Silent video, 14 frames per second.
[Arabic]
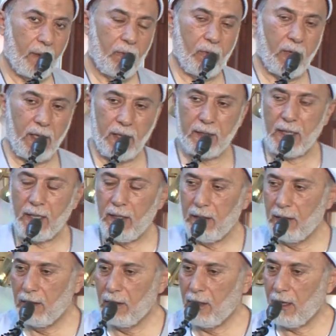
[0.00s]
ولذا
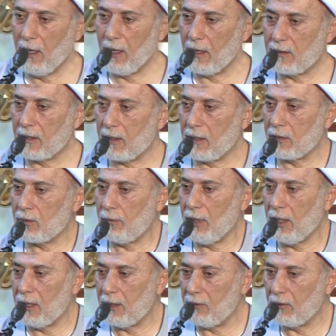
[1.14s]
آثر
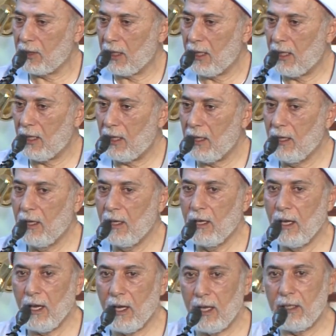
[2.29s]
سبحانه وتعالى
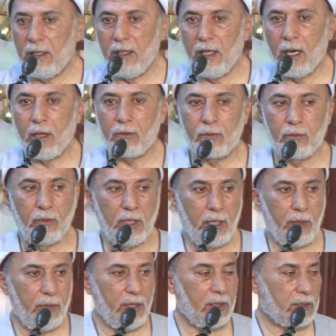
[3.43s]
أن يخطو
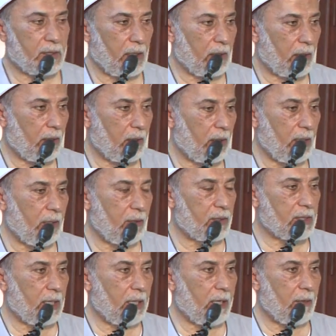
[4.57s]
النبي صلى الله عليه
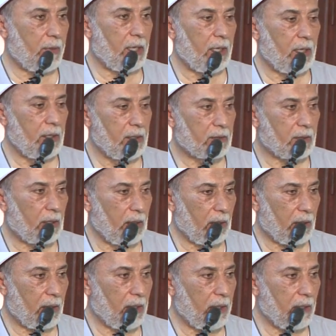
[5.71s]
وسلم
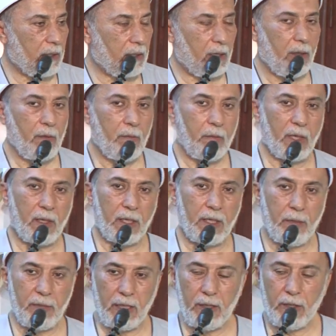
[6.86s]
طريق الهجرة
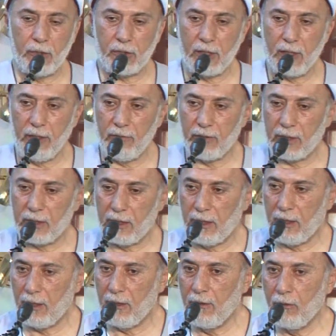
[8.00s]
بقدميه
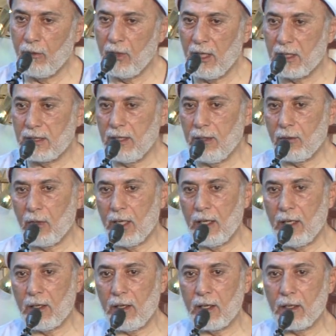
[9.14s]
الشريفتين ويسير
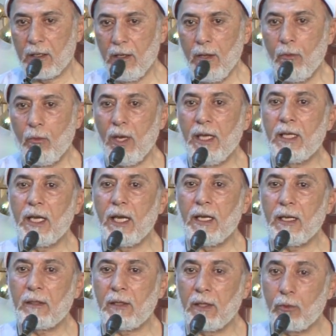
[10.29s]
على الأرض وإن
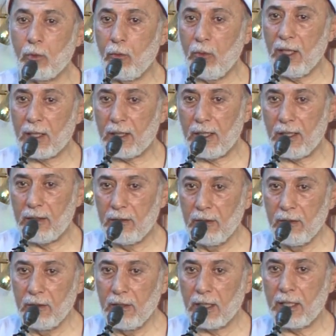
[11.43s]
كانت قد طويت له
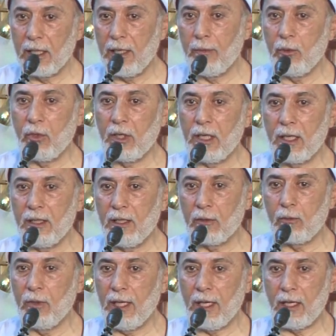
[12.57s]
لكن لم يرد أن
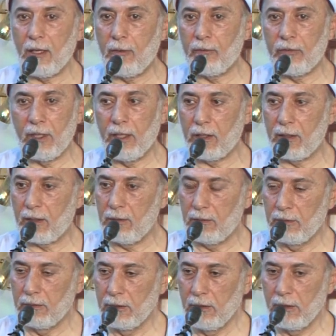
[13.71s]
يطويها له في الهجرة
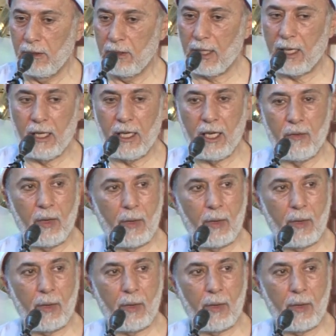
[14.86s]
جعلها